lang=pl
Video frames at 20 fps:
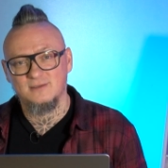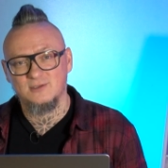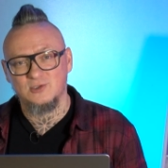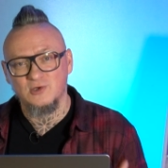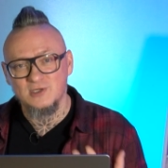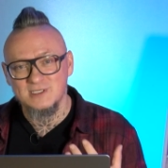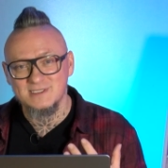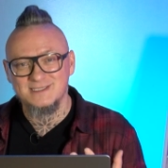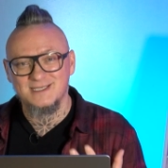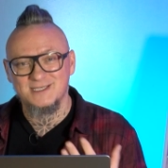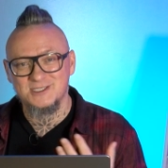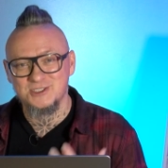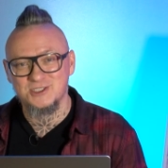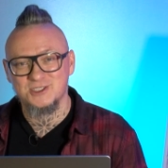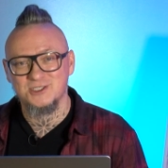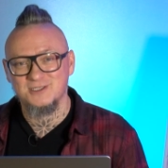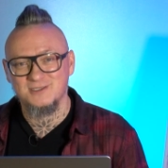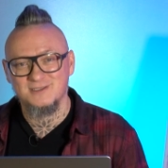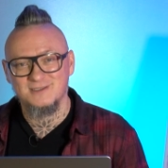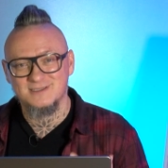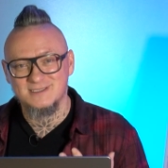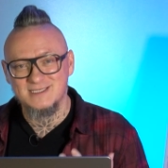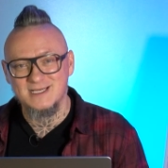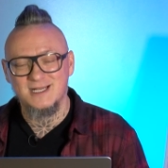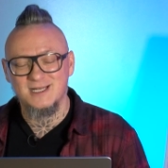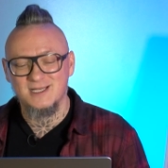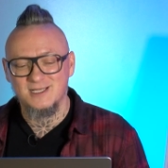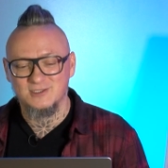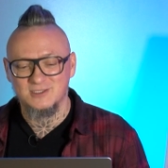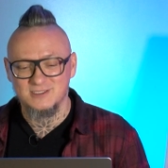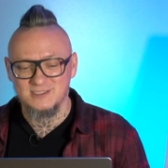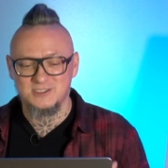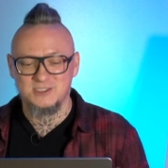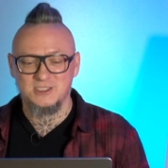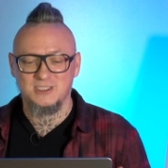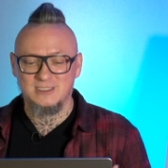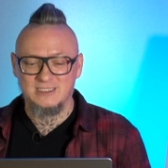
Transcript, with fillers: To jest nasz cel, to jest nasza